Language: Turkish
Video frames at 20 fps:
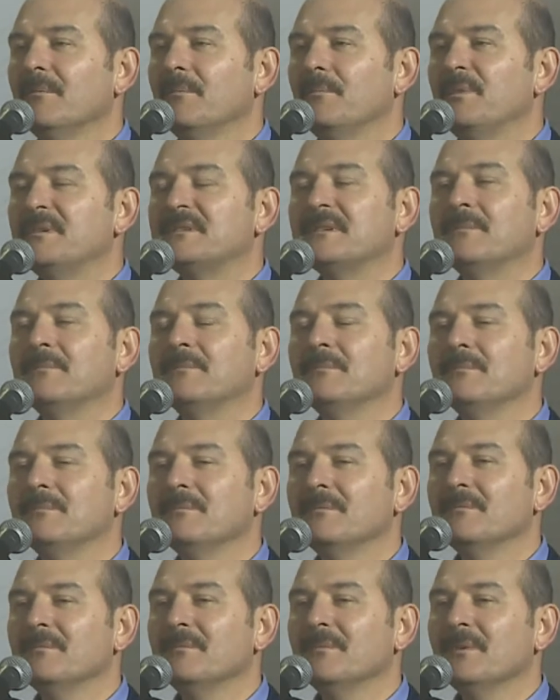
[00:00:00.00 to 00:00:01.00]
bizim
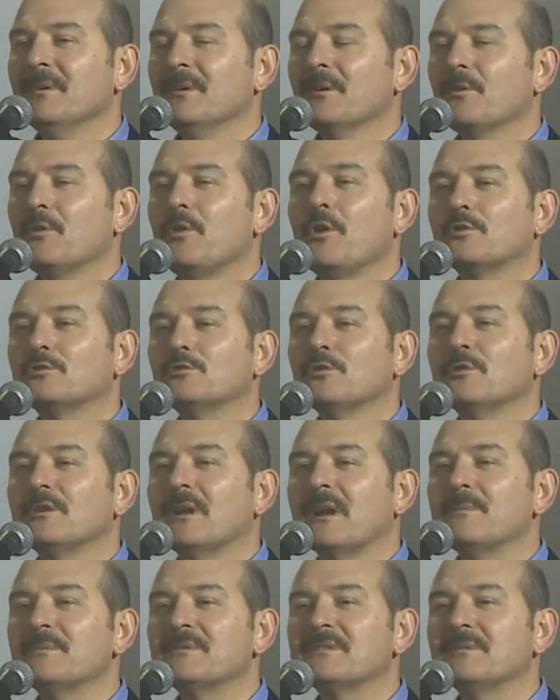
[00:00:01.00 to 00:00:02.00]

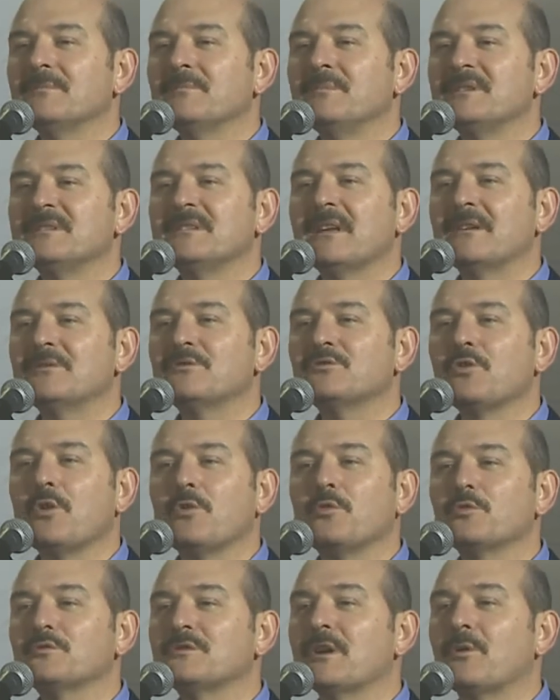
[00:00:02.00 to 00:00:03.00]
korktuklarımızın bizden
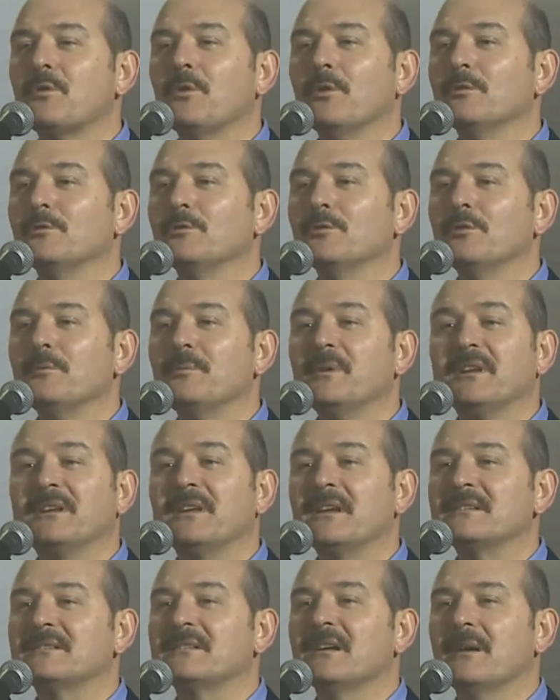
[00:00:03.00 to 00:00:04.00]
çok uzak olduğunu bir
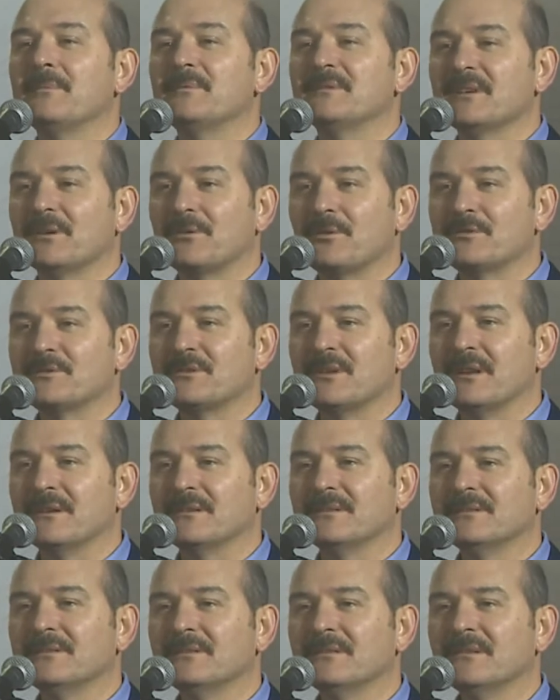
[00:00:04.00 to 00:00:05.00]
kez daha bize gösterdi.
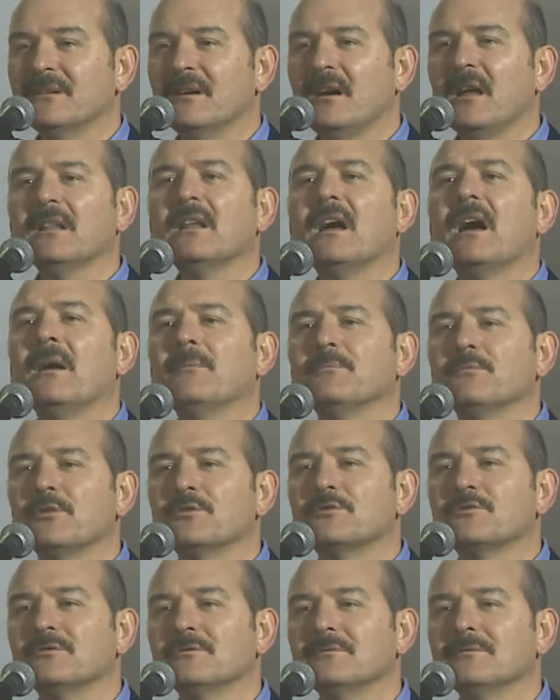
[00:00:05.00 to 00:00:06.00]
Allah'a
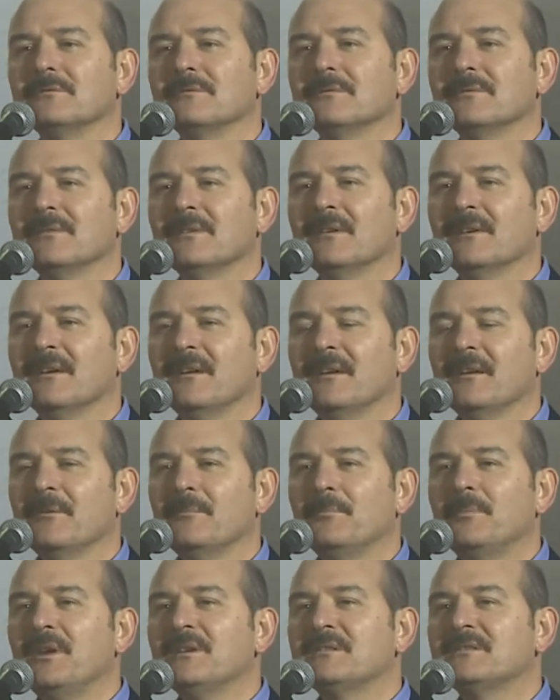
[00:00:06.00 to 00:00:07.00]
hamdolsun.
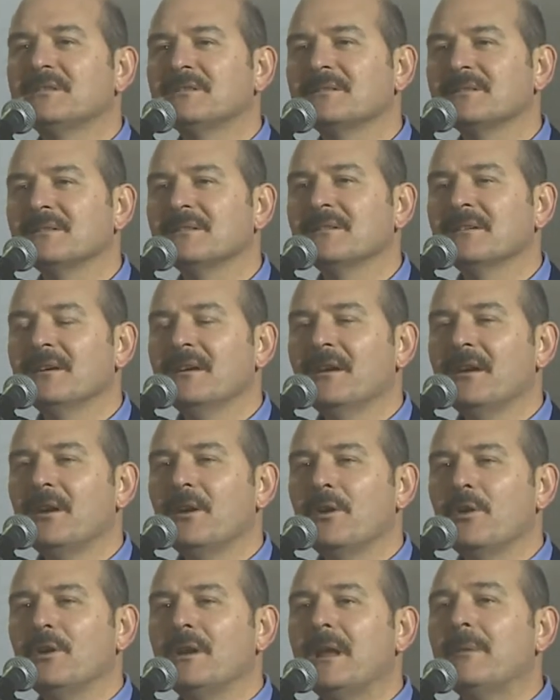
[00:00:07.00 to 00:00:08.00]
Biz
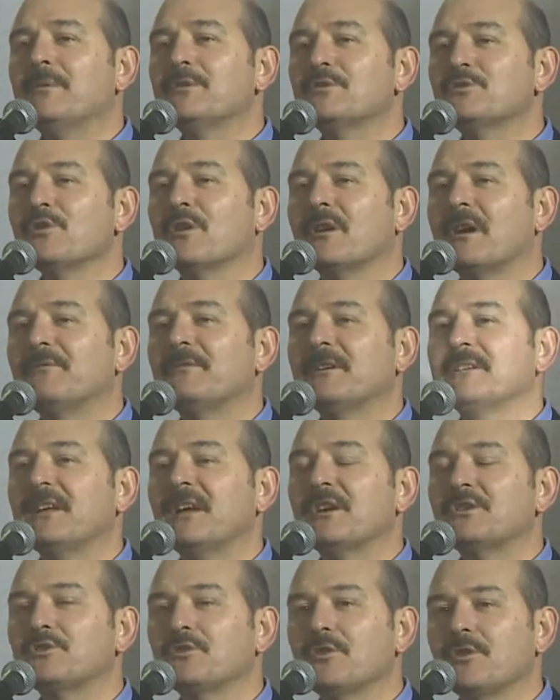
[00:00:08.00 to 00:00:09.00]
öyle bir coğrafyada
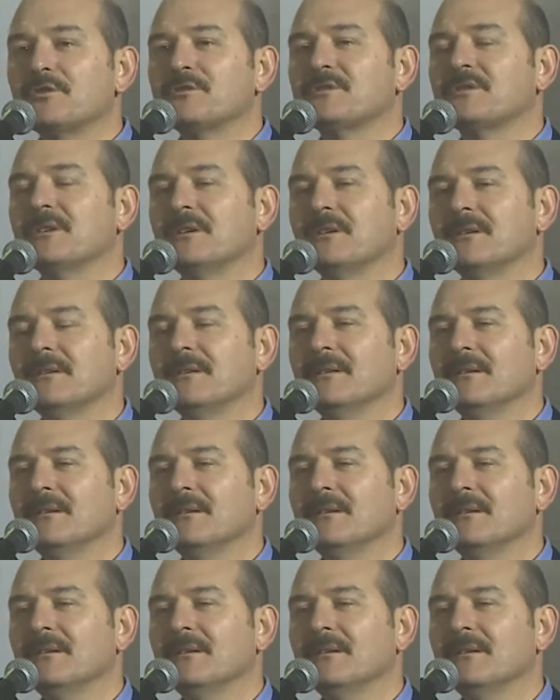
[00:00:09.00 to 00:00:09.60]
yaşıyoruz ki